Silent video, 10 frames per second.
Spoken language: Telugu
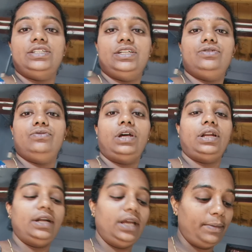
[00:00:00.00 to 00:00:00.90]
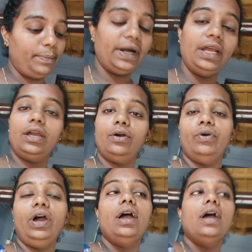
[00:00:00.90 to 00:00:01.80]
వాష్ చేస్తున్నానండి ఇప్పటికీ
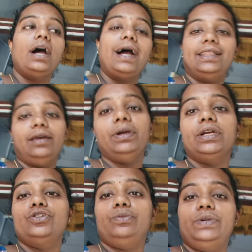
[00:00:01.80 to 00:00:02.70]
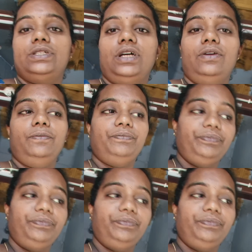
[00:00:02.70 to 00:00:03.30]
కూడా అదే మీకు చూపిస్తాను